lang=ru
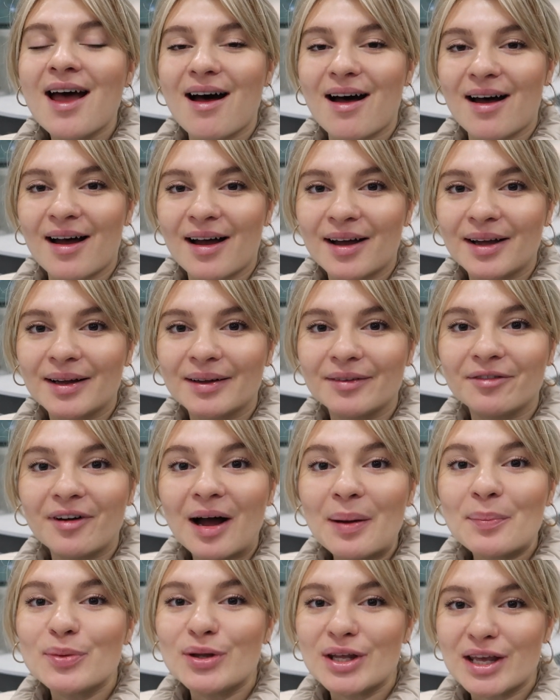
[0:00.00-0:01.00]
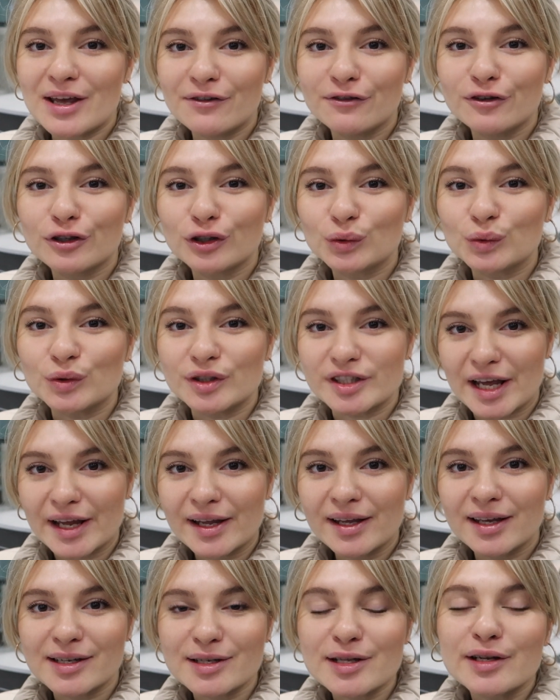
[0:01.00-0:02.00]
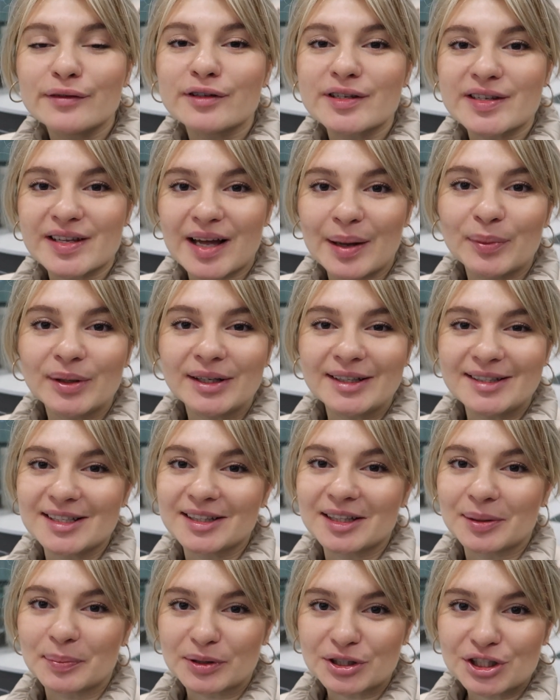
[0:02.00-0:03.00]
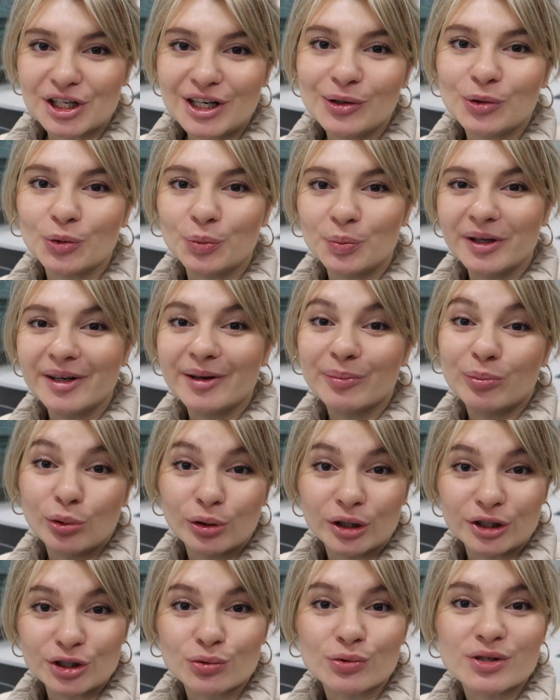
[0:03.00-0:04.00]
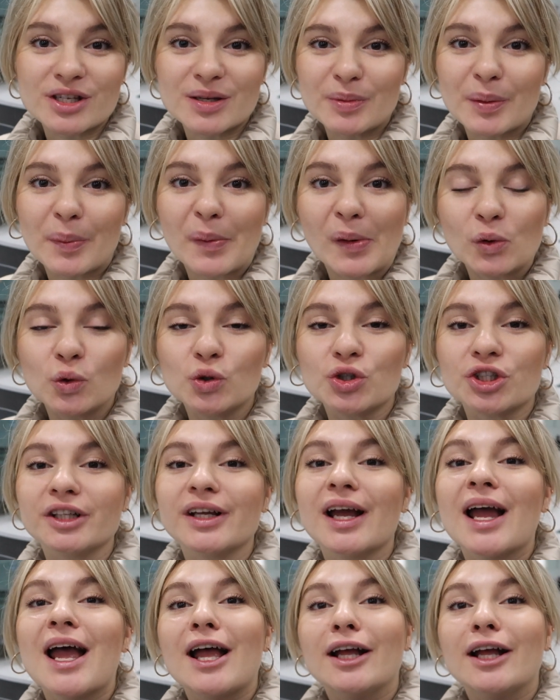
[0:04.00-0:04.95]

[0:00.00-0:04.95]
А, вам не вернут деньги, если вы сами где-то пошли и купили булочку себе покушать.